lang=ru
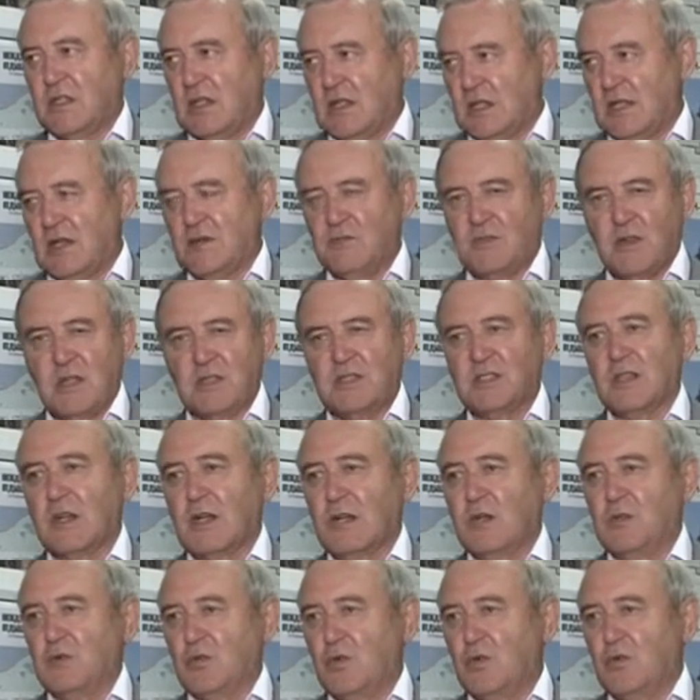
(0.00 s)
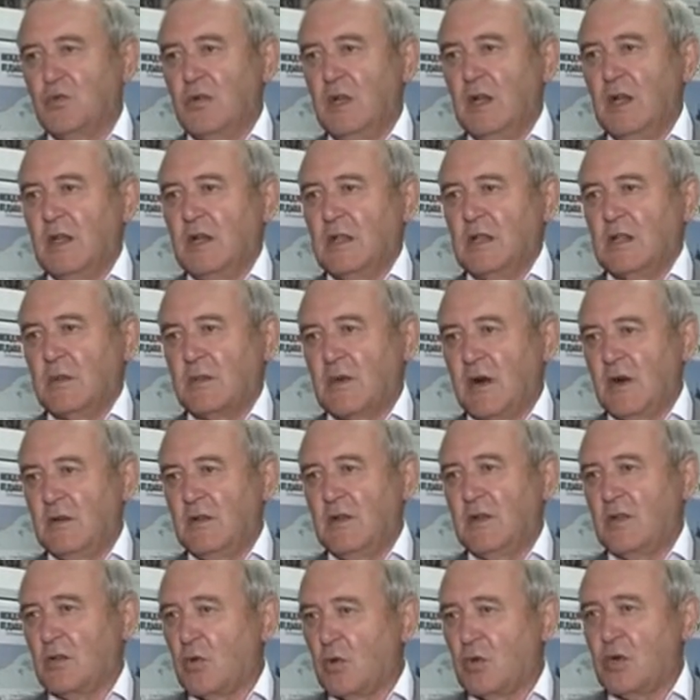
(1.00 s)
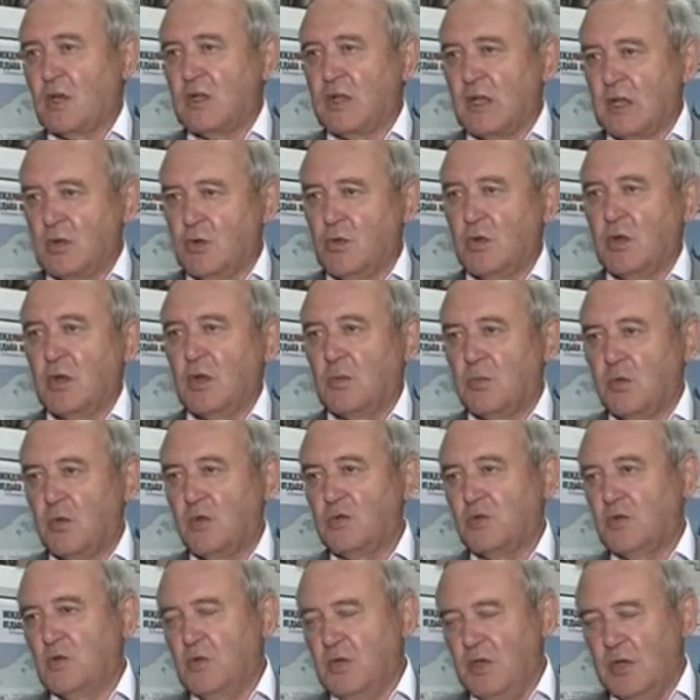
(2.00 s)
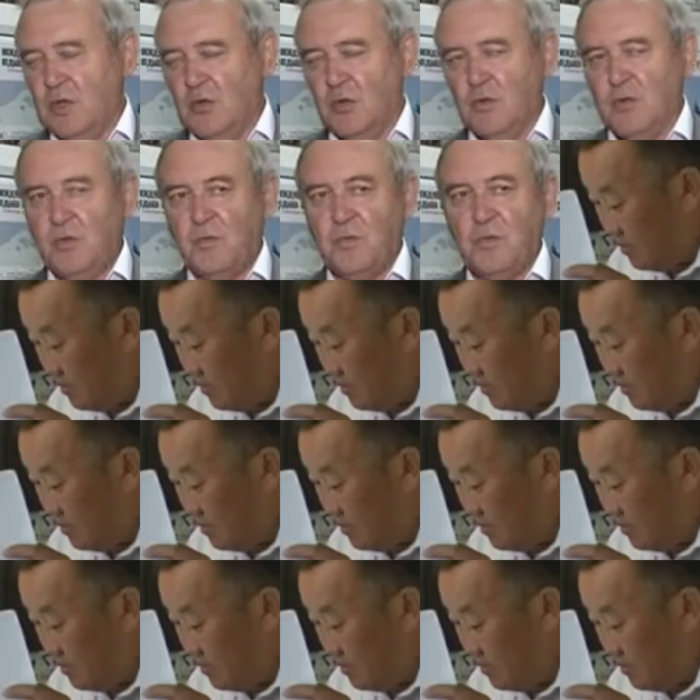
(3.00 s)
она в конце концов направлена только на одно, на пользу делу.